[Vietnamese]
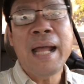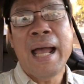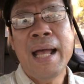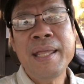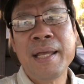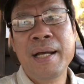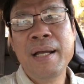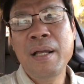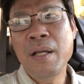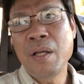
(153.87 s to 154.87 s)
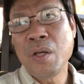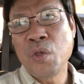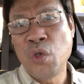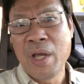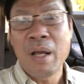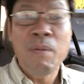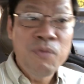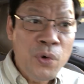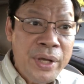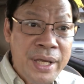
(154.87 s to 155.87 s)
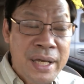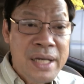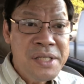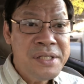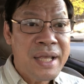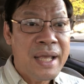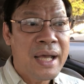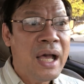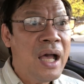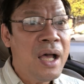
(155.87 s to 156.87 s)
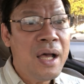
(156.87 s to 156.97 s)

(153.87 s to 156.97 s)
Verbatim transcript: cả những chuyện không vui sẽ